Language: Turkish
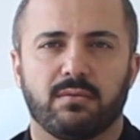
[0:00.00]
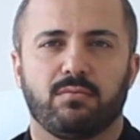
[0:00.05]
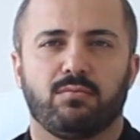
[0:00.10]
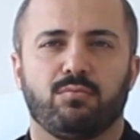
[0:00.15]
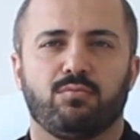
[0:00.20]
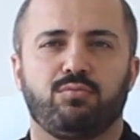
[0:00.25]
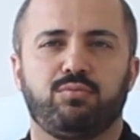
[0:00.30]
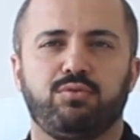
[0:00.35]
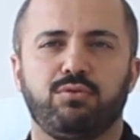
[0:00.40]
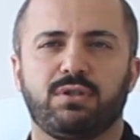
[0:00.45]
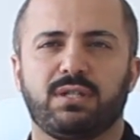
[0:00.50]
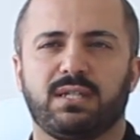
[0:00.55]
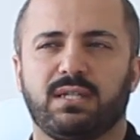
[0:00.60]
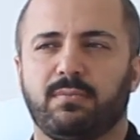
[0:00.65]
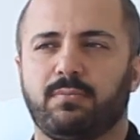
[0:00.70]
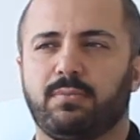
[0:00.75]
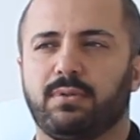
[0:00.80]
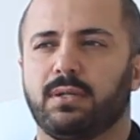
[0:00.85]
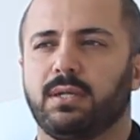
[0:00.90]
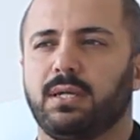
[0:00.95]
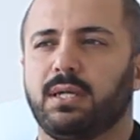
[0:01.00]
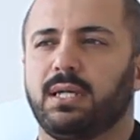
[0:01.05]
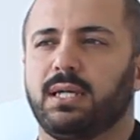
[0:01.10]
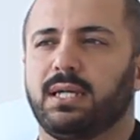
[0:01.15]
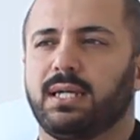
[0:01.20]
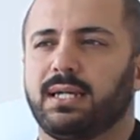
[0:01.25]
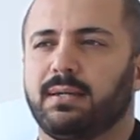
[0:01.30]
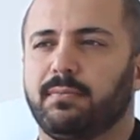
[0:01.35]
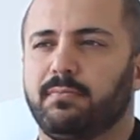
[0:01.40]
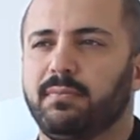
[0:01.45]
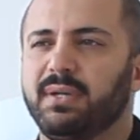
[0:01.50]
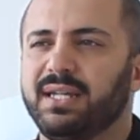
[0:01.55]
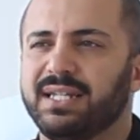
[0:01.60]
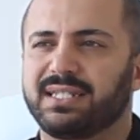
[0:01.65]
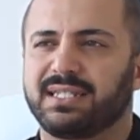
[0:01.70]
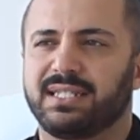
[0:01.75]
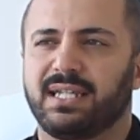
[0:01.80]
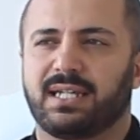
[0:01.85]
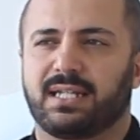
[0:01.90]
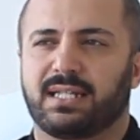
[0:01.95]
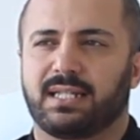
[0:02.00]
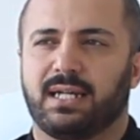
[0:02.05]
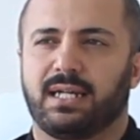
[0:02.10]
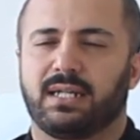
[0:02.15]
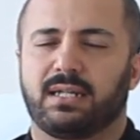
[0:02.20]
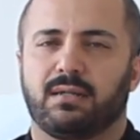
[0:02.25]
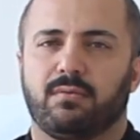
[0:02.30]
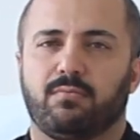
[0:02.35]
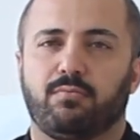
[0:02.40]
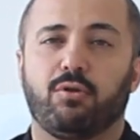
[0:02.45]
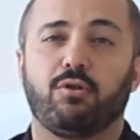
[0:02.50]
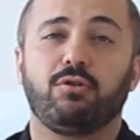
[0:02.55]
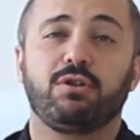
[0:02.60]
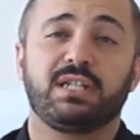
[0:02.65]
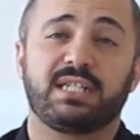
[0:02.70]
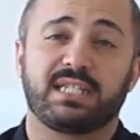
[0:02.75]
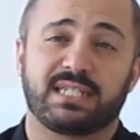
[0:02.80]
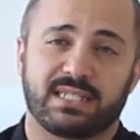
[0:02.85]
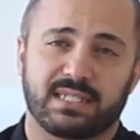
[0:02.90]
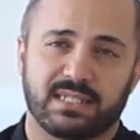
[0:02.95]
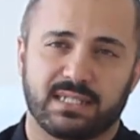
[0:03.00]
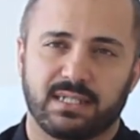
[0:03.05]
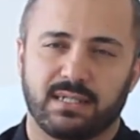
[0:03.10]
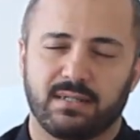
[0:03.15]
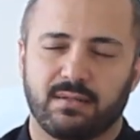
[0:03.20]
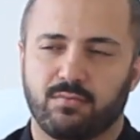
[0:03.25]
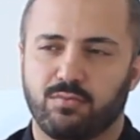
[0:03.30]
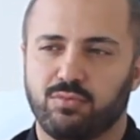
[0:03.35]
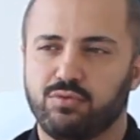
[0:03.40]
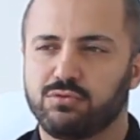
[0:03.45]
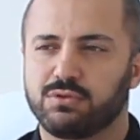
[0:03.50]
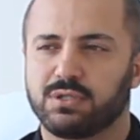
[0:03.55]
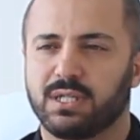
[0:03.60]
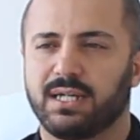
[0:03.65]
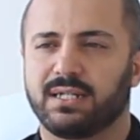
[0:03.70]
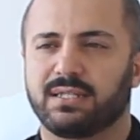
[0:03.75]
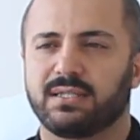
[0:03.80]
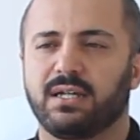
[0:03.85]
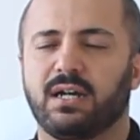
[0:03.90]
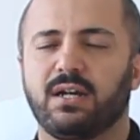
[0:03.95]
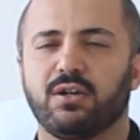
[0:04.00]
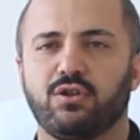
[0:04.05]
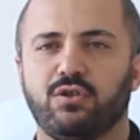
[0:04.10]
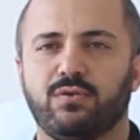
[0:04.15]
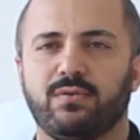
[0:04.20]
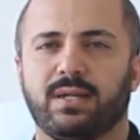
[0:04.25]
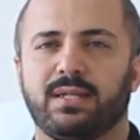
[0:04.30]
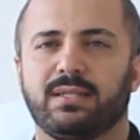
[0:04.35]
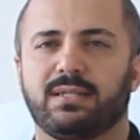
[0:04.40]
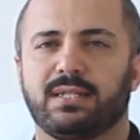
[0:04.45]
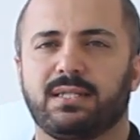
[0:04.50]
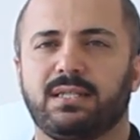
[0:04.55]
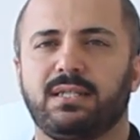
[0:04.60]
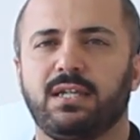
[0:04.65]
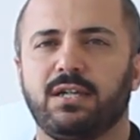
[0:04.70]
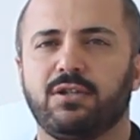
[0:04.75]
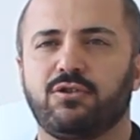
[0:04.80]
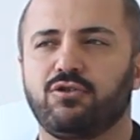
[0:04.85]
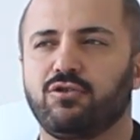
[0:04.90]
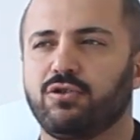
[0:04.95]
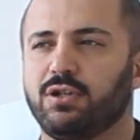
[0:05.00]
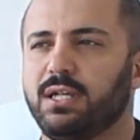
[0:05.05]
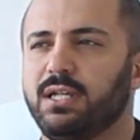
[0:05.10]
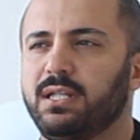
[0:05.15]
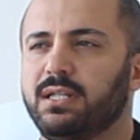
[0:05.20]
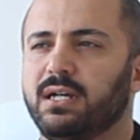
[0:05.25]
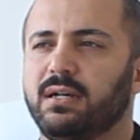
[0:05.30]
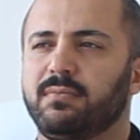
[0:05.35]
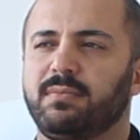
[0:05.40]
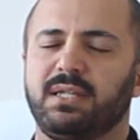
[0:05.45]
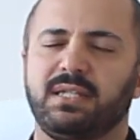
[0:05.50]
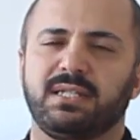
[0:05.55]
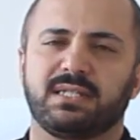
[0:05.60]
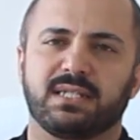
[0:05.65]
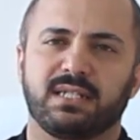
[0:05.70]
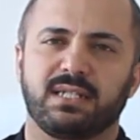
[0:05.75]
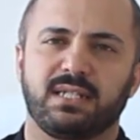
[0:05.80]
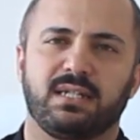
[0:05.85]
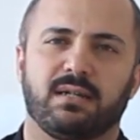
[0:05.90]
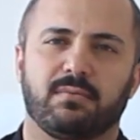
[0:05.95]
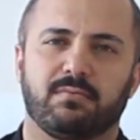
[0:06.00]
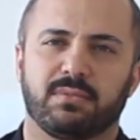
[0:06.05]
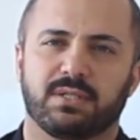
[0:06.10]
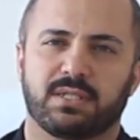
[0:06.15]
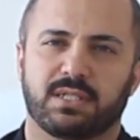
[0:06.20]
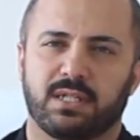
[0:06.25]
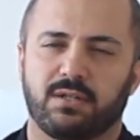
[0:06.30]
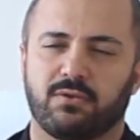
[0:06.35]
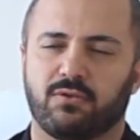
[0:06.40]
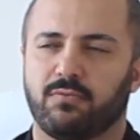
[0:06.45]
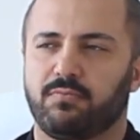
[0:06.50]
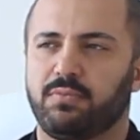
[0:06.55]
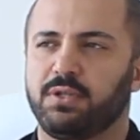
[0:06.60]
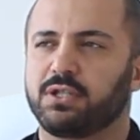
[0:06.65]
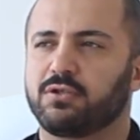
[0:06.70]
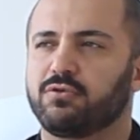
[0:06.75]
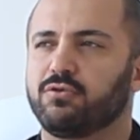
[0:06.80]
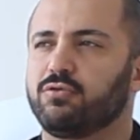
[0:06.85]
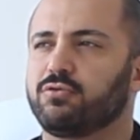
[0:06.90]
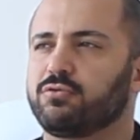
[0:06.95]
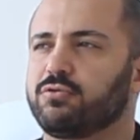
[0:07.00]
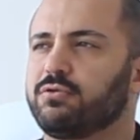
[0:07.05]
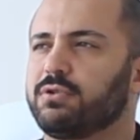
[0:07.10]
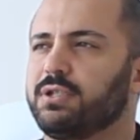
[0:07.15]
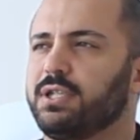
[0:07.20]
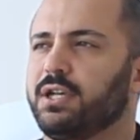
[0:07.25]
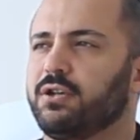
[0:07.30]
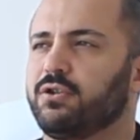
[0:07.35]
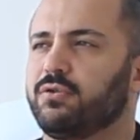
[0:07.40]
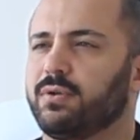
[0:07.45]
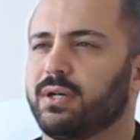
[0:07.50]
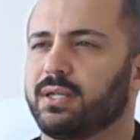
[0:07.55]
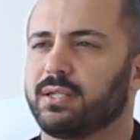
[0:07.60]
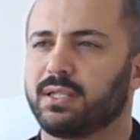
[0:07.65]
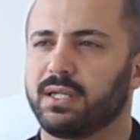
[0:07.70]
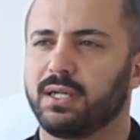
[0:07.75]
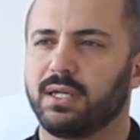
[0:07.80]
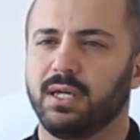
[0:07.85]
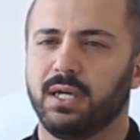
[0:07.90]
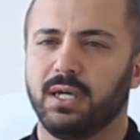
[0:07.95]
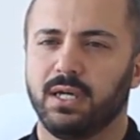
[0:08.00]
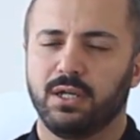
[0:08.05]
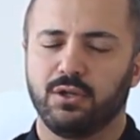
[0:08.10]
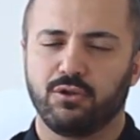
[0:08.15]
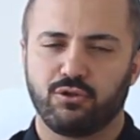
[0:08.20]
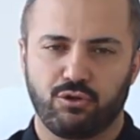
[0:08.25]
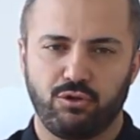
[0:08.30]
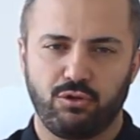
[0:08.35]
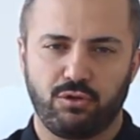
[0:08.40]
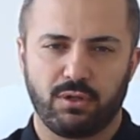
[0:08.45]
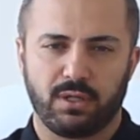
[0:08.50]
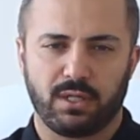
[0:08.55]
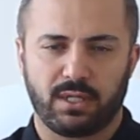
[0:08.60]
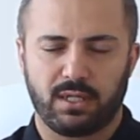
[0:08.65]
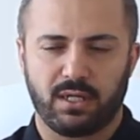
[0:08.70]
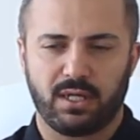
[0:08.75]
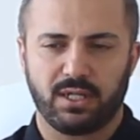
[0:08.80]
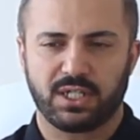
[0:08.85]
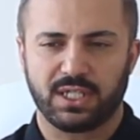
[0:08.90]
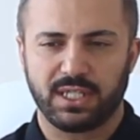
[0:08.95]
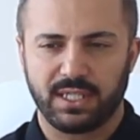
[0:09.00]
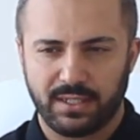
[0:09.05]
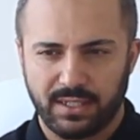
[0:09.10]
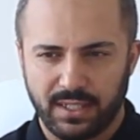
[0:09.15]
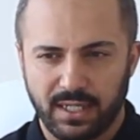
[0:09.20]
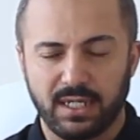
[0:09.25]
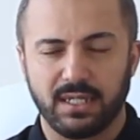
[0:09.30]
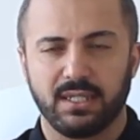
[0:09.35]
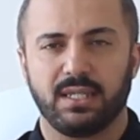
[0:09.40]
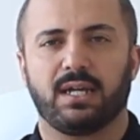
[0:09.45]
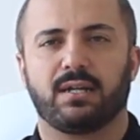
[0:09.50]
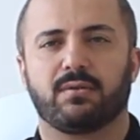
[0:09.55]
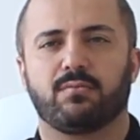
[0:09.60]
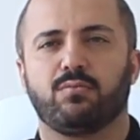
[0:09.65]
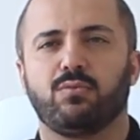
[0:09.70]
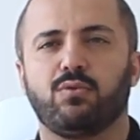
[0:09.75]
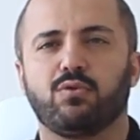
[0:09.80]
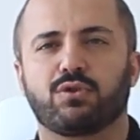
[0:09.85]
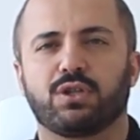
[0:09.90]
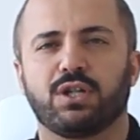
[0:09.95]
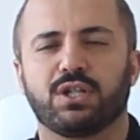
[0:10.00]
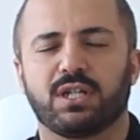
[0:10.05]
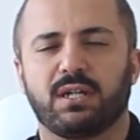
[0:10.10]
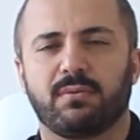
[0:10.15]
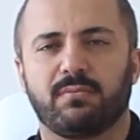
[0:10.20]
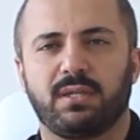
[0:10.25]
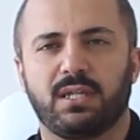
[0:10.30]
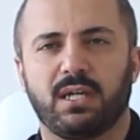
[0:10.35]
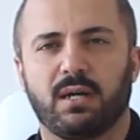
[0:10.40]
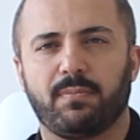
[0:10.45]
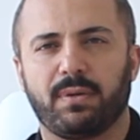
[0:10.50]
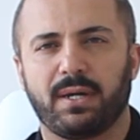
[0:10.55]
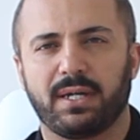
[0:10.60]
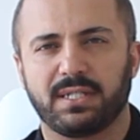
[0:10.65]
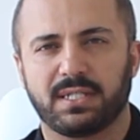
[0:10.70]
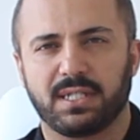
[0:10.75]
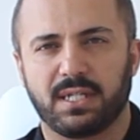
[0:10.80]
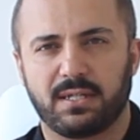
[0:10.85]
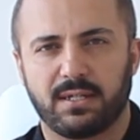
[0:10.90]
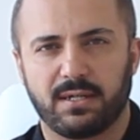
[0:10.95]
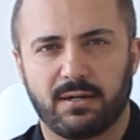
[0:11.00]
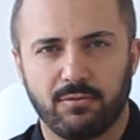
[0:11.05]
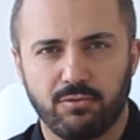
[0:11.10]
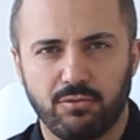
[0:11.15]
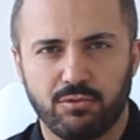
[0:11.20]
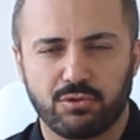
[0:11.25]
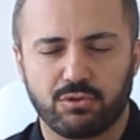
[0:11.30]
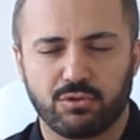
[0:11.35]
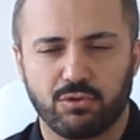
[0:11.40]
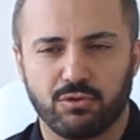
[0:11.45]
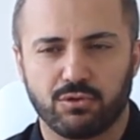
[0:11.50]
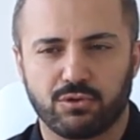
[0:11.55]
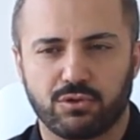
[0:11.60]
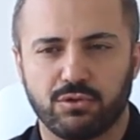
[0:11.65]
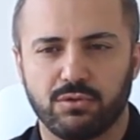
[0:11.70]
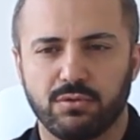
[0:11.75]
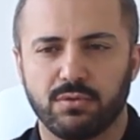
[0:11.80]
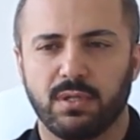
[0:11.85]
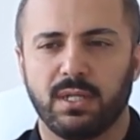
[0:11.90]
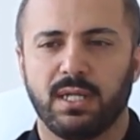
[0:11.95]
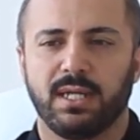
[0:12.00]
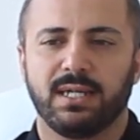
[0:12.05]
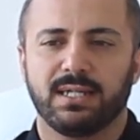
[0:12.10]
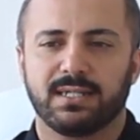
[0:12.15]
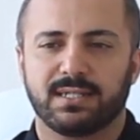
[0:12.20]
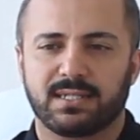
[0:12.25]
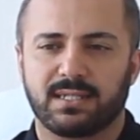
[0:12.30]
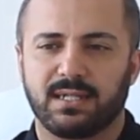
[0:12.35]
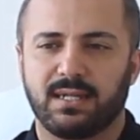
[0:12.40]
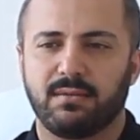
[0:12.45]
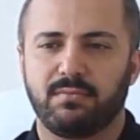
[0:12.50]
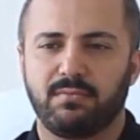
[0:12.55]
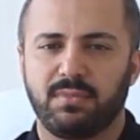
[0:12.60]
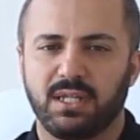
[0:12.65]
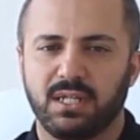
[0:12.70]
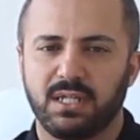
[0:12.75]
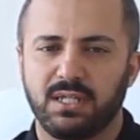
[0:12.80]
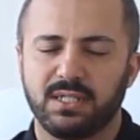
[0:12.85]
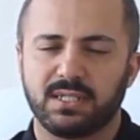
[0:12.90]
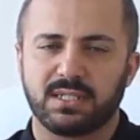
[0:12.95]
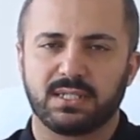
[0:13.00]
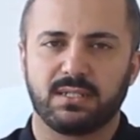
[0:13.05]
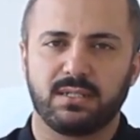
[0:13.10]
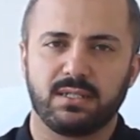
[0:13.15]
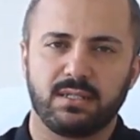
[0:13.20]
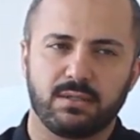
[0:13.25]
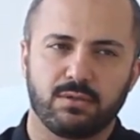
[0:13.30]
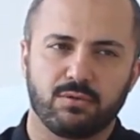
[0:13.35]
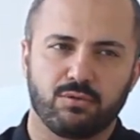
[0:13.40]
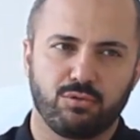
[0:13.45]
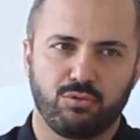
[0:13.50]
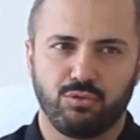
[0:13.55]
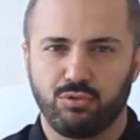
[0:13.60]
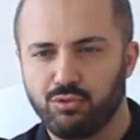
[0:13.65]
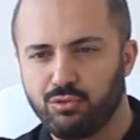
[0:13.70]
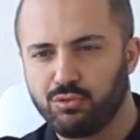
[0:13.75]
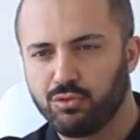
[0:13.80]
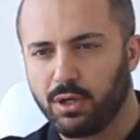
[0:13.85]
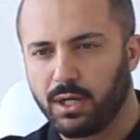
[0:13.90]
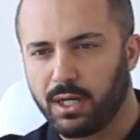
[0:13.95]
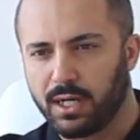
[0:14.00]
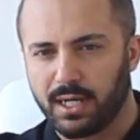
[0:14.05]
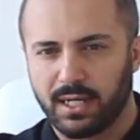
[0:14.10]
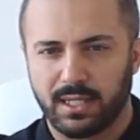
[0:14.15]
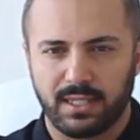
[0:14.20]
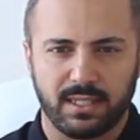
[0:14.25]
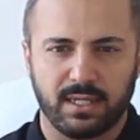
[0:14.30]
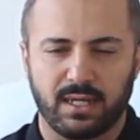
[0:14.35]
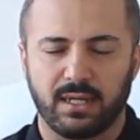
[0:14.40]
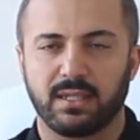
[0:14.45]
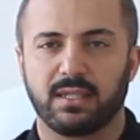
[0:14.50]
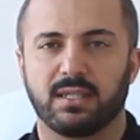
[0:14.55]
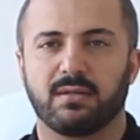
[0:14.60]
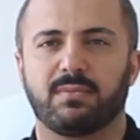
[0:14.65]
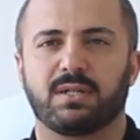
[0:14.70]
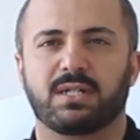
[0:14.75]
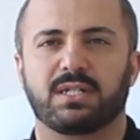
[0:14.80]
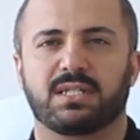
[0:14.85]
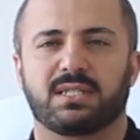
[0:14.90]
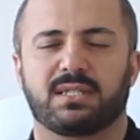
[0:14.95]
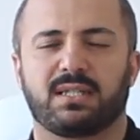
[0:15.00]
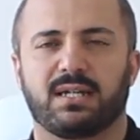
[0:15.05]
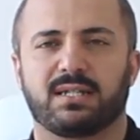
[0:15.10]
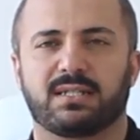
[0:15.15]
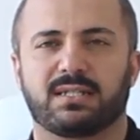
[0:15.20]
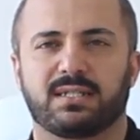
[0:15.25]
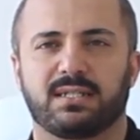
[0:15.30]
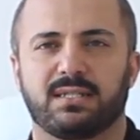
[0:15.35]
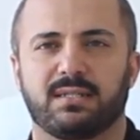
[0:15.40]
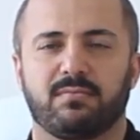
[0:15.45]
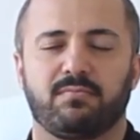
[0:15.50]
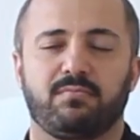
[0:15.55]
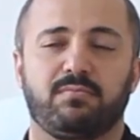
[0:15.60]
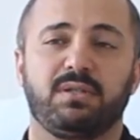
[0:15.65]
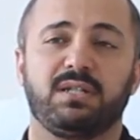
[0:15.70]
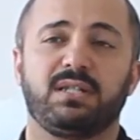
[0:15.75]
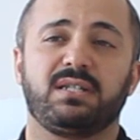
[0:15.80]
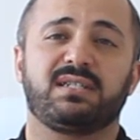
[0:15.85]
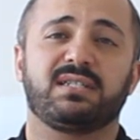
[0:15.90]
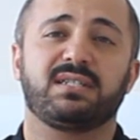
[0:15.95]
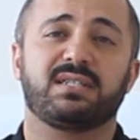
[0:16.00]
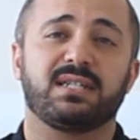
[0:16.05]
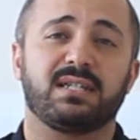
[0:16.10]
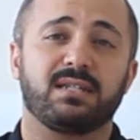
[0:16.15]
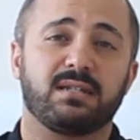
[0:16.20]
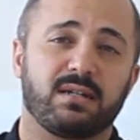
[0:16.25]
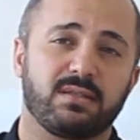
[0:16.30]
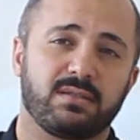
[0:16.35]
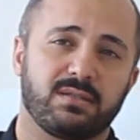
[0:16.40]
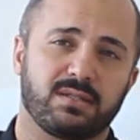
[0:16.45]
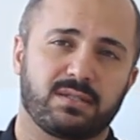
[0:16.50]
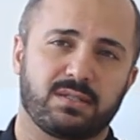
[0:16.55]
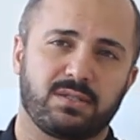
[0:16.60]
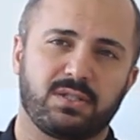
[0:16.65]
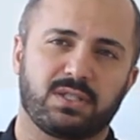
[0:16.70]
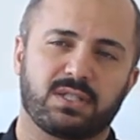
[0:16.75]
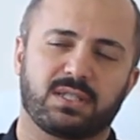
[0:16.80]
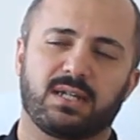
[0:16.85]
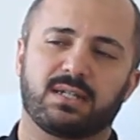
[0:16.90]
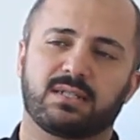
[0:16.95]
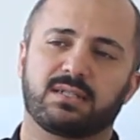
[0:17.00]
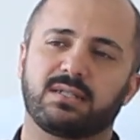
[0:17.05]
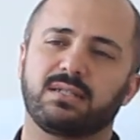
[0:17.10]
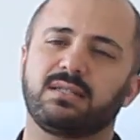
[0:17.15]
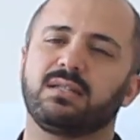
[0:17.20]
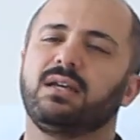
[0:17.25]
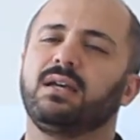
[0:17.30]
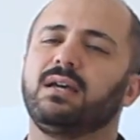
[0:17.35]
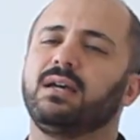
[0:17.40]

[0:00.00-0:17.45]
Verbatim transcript: bu tip meslekler, polis bunlar daha güvende. Niye? Çünkü illa bir insanın yapması gerekiyor. Psikologluk niye güvende? Çünkü karşında ne kadar muhteşem bir yapay zeka olursa olsun sen bir insanın duygu halini anlamak istersin. Birisi seni anlasın istersin.